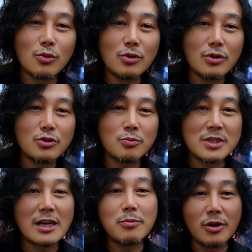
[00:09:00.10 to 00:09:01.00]
돈을 좀
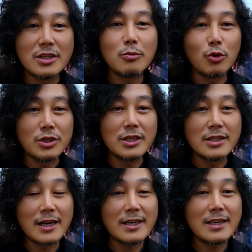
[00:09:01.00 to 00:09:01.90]
잘 벌다
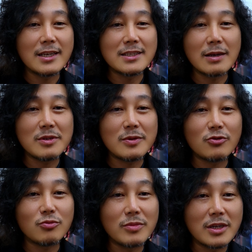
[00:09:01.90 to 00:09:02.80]
보니 나이 한
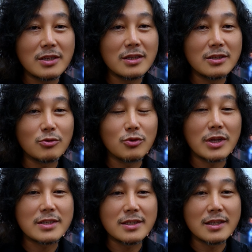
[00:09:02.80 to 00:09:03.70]
30대 중반 정도
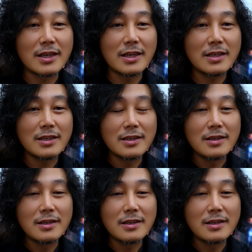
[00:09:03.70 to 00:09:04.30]
됐을 때